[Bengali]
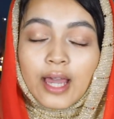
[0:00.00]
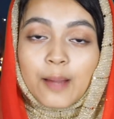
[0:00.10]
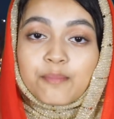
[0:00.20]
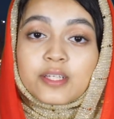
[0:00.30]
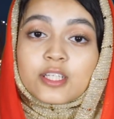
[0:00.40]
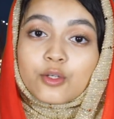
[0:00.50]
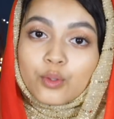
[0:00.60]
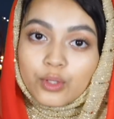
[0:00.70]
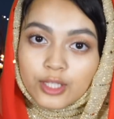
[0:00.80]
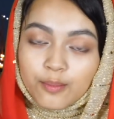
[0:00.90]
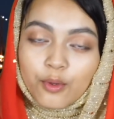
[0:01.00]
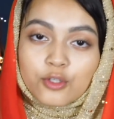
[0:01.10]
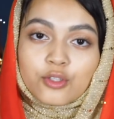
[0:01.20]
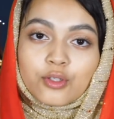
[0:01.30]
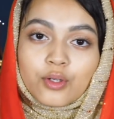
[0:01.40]
আপনি যে ঘুরতে
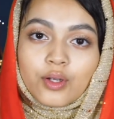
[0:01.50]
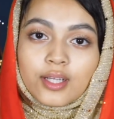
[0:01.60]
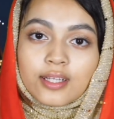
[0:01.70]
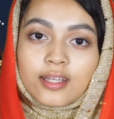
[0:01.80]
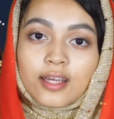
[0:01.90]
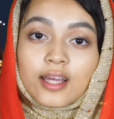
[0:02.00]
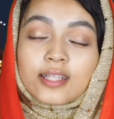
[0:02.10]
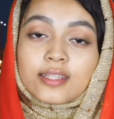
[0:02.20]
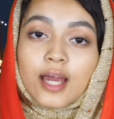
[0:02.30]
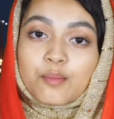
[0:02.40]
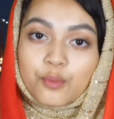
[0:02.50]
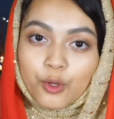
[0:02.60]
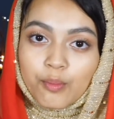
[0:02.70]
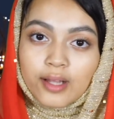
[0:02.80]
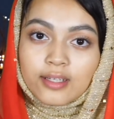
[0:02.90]
পছন্দ করেন তার
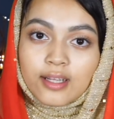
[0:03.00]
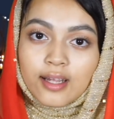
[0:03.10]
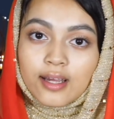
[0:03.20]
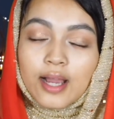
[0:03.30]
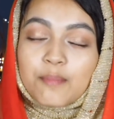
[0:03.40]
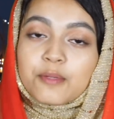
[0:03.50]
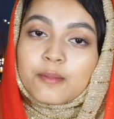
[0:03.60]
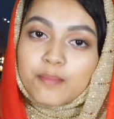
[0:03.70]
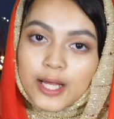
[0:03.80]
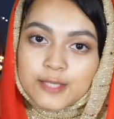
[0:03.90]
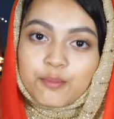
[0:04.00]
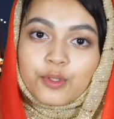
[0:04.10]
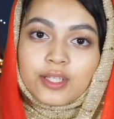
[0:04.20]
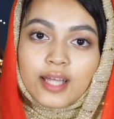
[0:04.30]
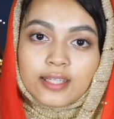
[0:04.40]
প্রমাণ আপনার
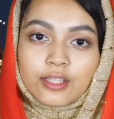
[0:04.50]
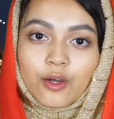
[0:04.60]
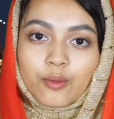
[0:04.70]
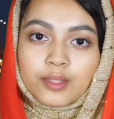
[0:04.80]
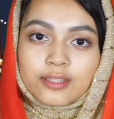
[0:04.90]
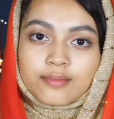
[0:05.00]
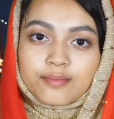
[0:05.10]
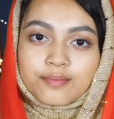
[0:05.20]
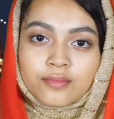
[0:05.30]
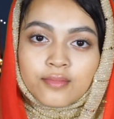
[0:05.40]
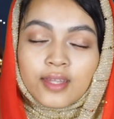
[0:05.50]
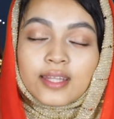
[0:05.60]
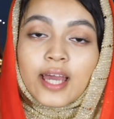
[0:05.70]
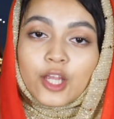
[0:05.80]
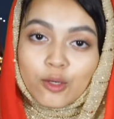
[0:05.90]
পাসপোর্টে থাকতে হবে
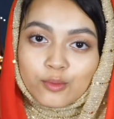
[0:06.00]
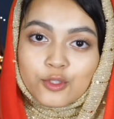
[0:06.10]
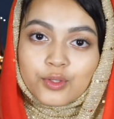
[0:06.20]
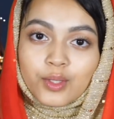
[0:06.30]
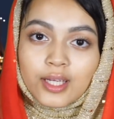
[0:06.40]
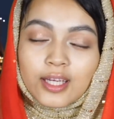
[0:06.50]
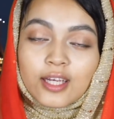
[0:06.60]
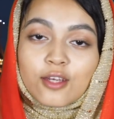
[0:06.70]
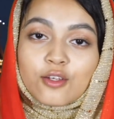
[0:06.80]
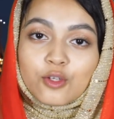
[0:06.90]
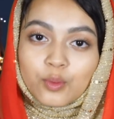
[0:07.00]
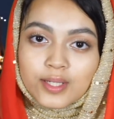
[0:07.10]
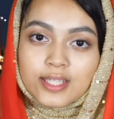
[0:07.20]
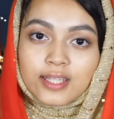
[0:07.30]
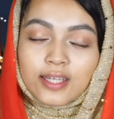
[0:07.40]
তাই অবশ্যই
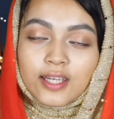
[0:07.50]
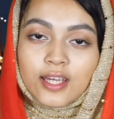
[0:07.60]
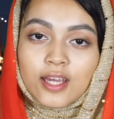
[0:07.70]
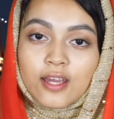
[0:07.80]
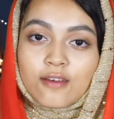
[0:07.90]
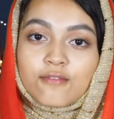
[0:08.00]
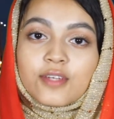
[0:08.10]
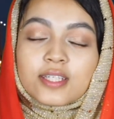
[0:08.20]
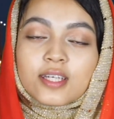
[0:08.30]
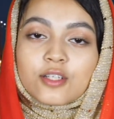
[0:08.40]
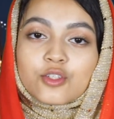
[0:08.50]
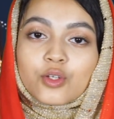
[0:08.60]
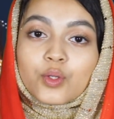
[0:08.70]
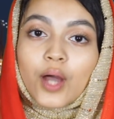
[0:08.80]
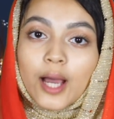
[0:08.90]
ইউএসএতে ভিসার
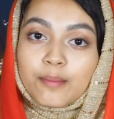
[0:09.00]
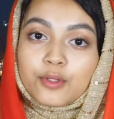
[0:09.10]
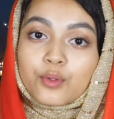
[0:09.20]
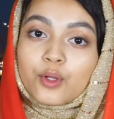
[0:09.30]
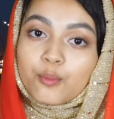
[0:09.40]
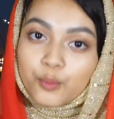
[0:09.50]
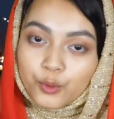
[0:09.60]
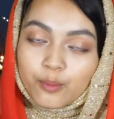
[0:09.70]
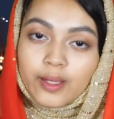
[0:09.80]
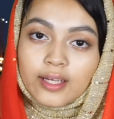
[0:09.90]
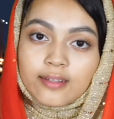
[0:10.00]
জন্য আবেদনের পূর্বে